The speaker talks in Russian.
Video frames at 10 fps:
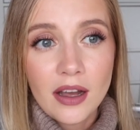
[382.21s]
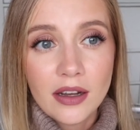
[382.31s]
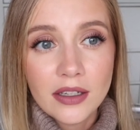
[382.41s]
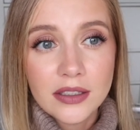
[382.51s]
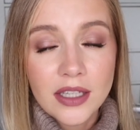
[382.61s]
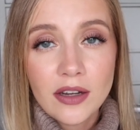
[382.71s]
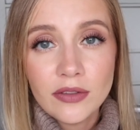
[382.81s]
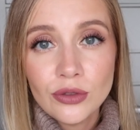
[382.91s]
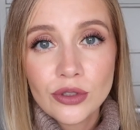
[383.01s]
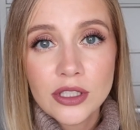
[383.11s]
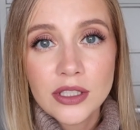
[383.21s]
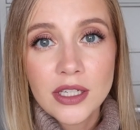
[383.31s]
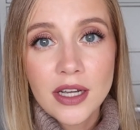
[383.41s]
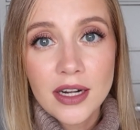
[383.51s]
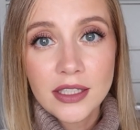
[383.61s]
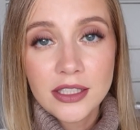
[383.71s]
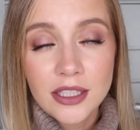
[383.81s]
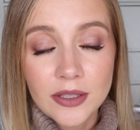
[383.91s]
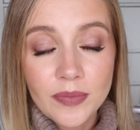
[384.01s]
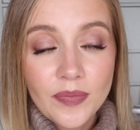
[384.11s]
а, на вынужденный
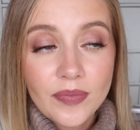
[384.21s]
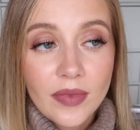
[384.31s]
карантин.